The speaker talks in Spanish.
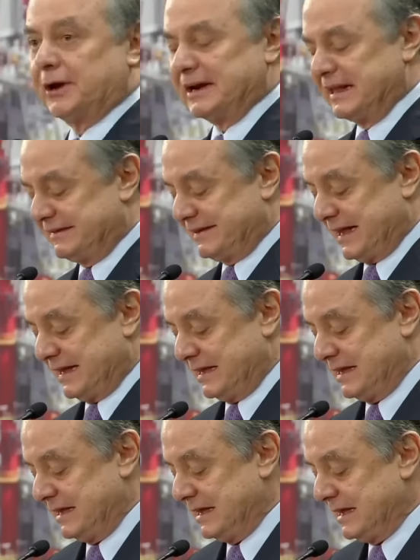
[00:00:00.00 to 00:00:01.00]
moderniza
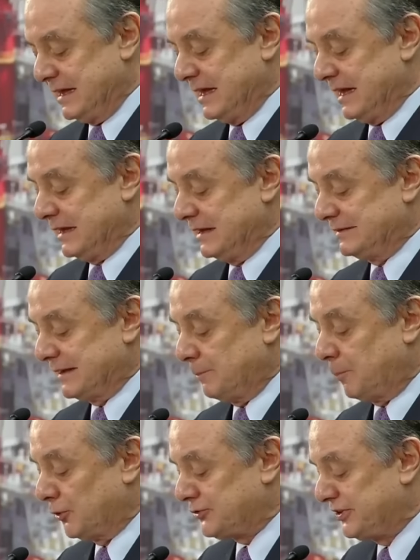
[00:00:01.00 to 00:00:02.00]
y
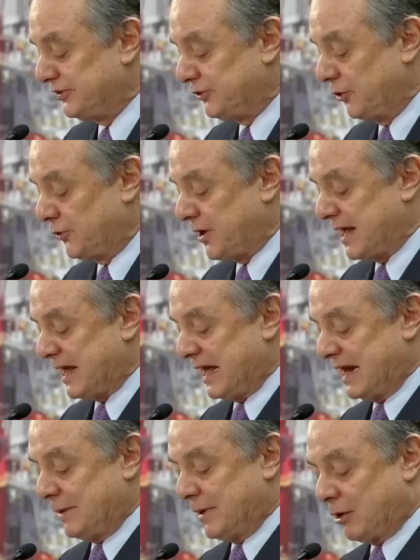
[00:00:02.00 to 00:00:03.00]
se posiciona
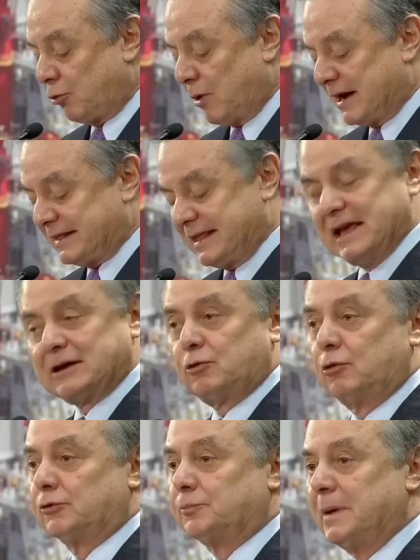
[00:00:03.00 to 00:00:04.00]
a la
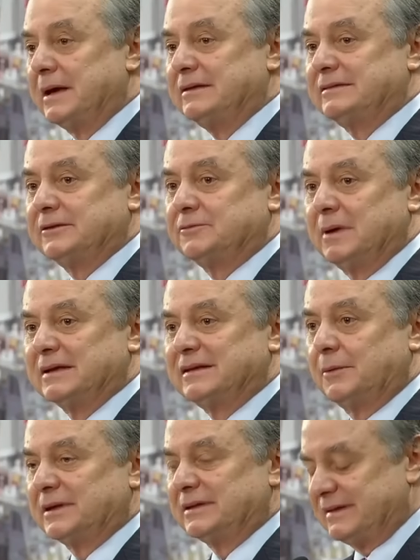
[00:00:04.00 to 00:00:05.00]
vanguardia con los países
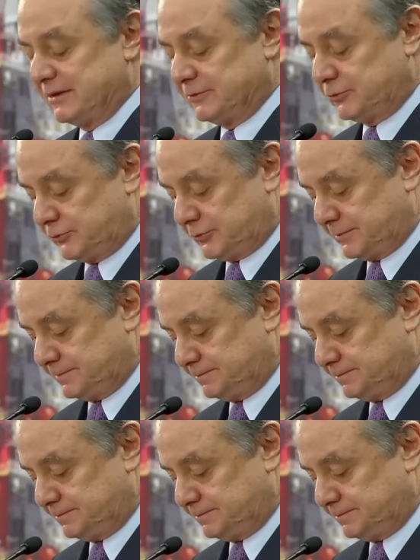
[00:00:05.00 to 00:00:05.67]
más avanzados.